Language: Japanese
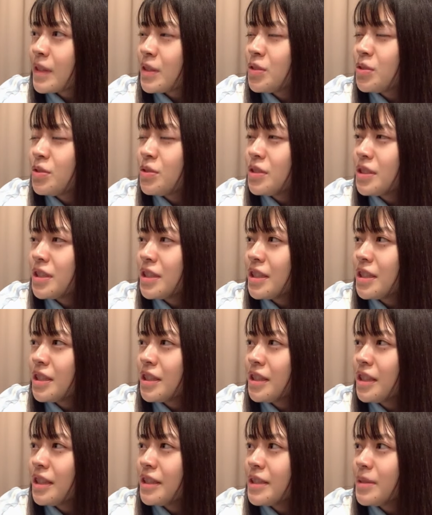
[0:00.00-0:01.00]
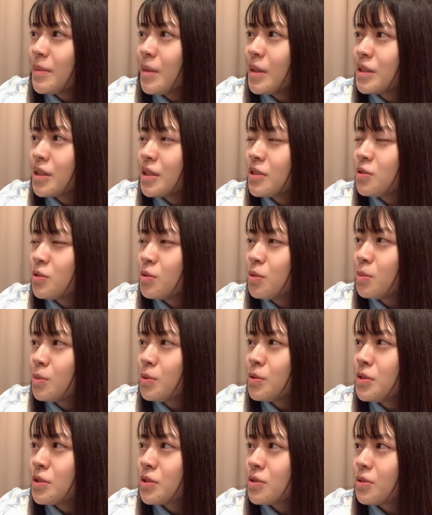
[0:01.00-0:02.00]
数字で一番最初に思
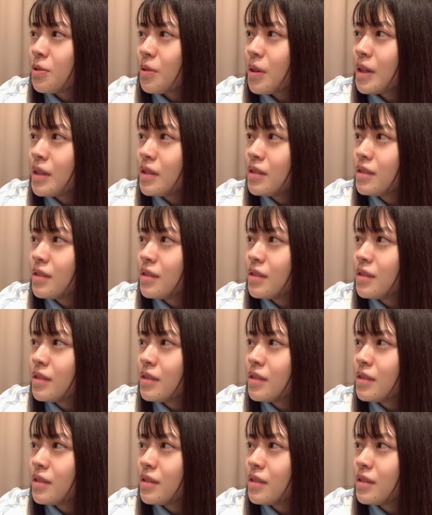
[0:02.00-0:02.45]
いつくのは